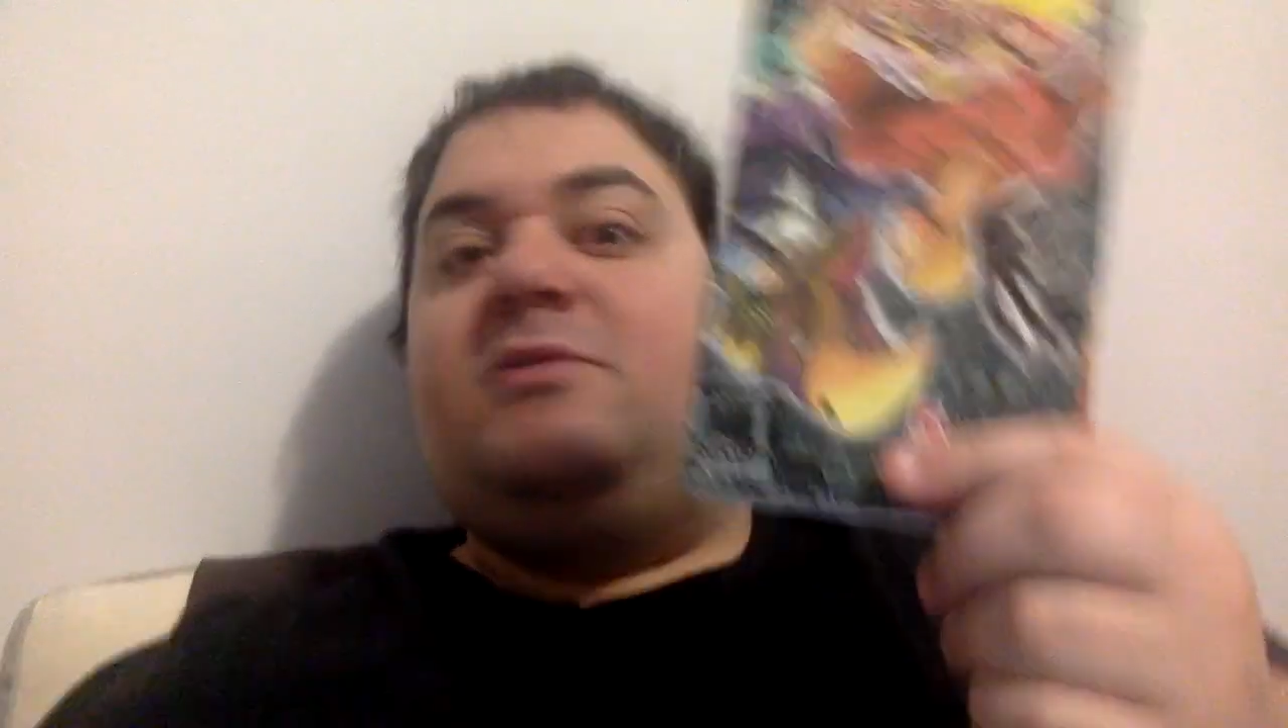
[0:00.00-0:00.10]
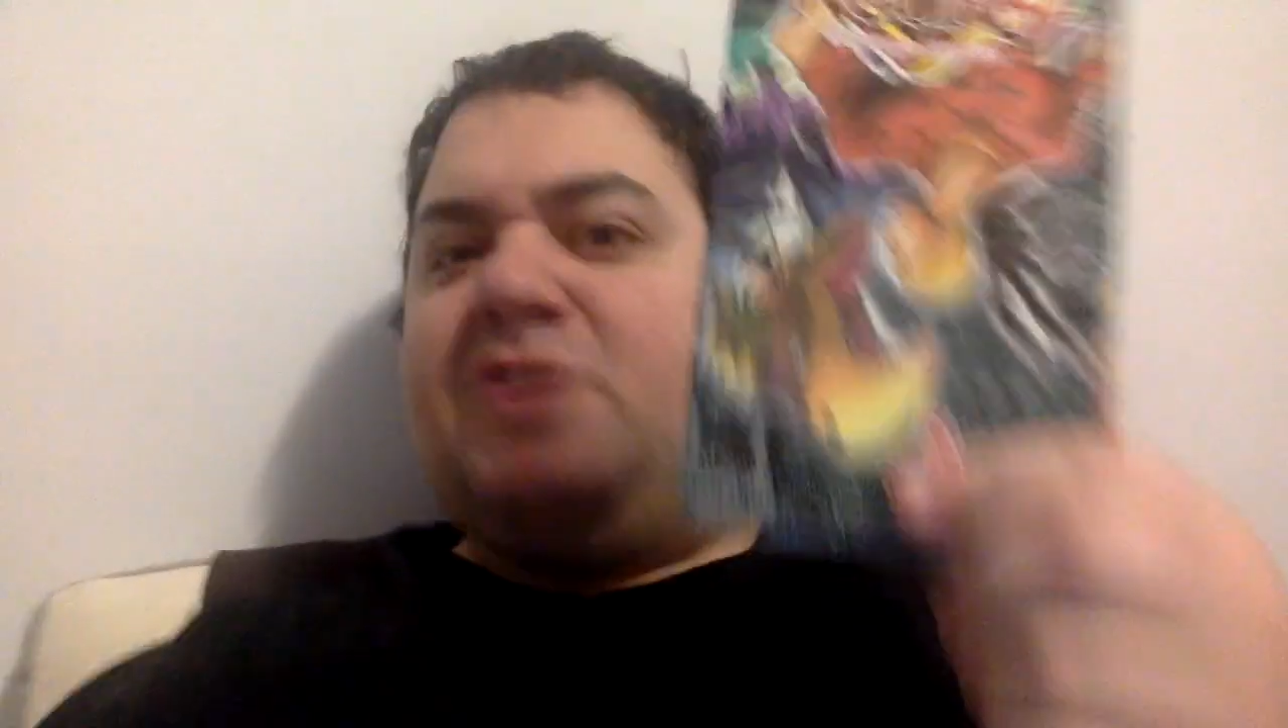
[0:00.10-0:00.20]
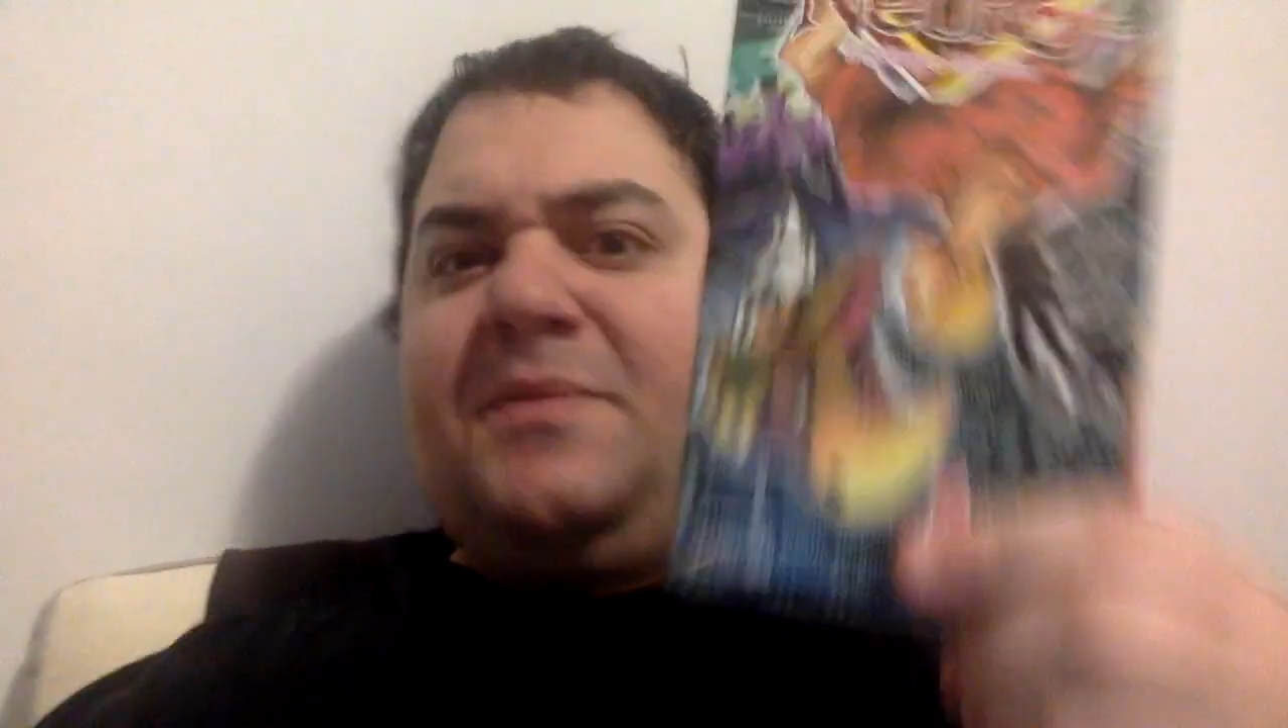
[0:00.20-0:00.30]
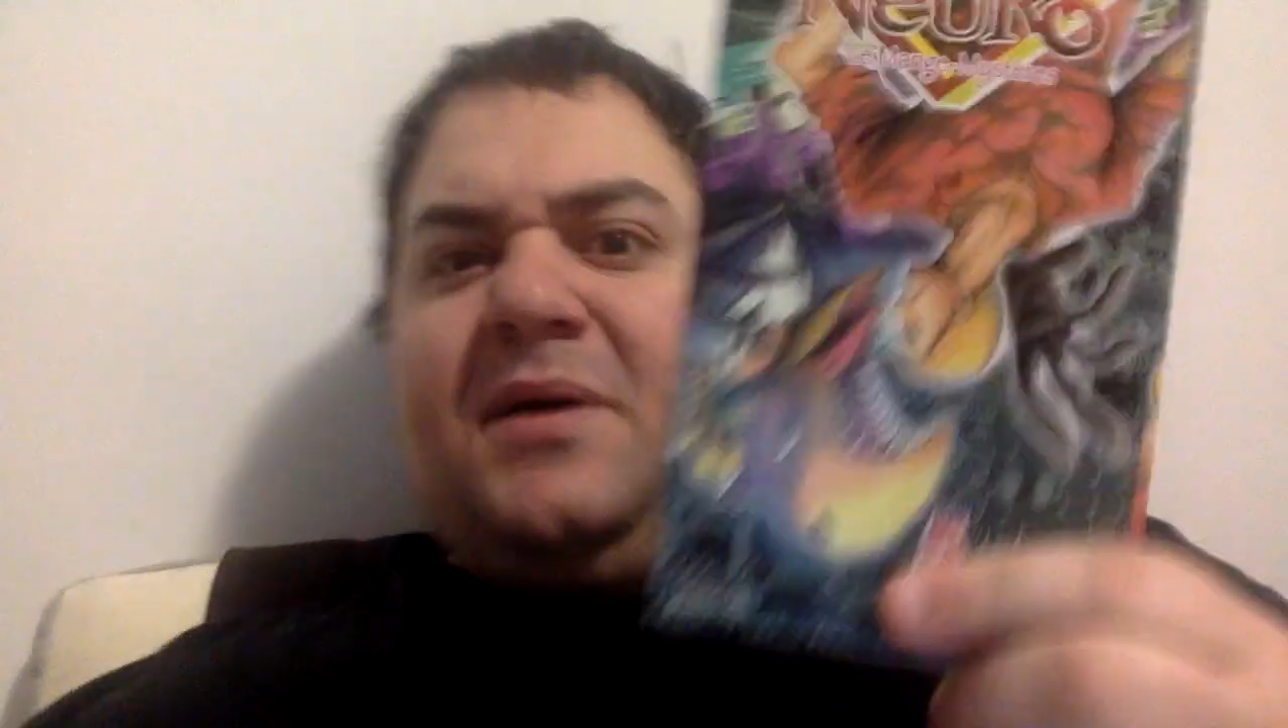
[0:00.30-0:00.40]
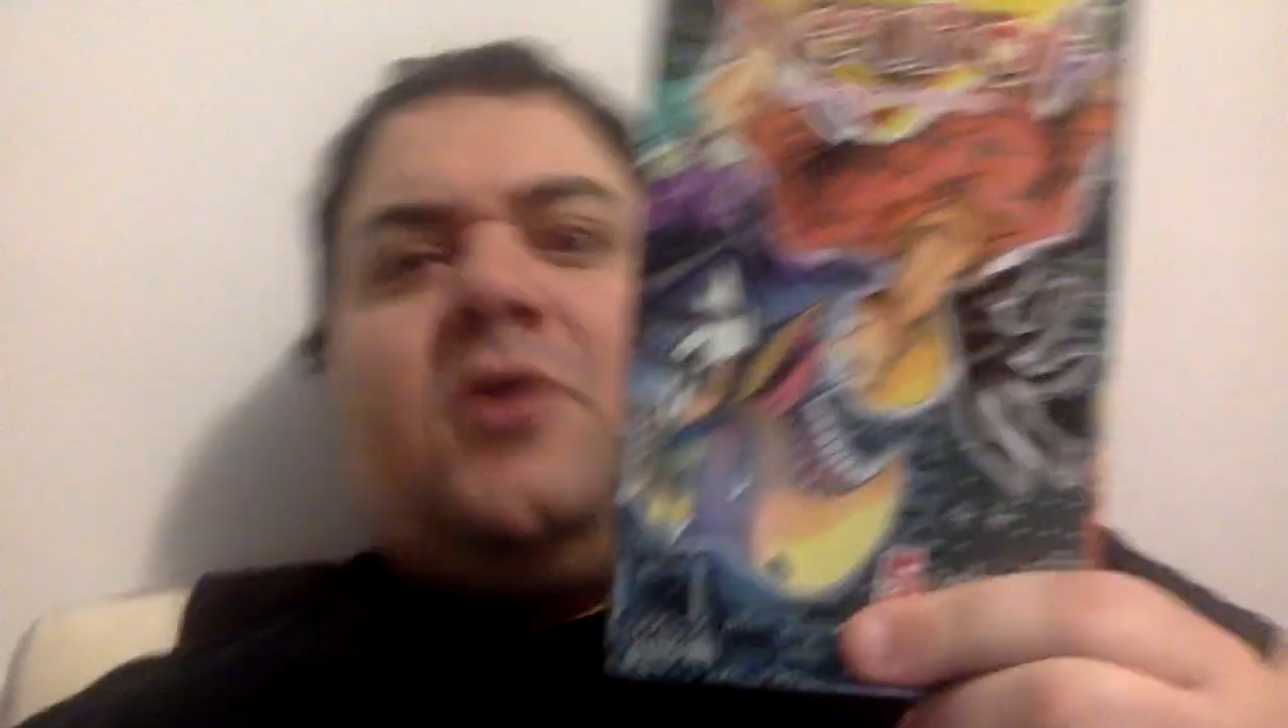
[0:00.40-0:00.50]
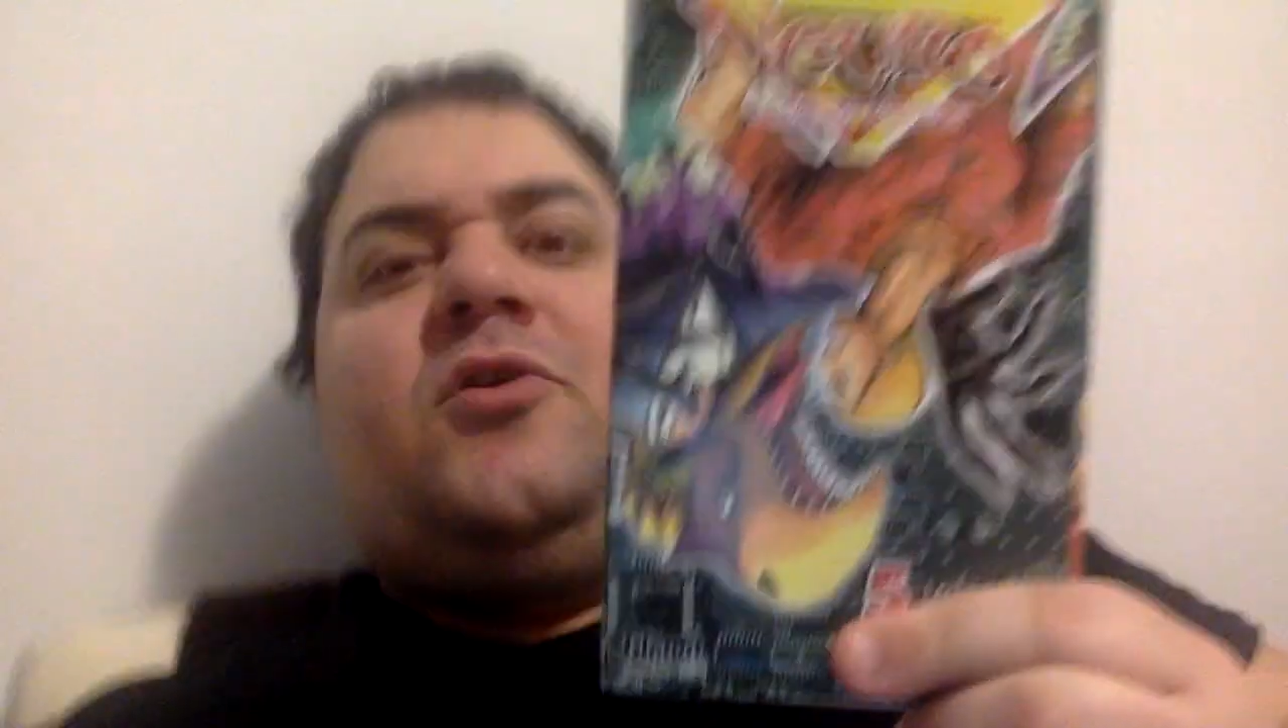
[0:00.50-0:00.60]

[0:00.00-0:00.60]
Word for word: J'aime encore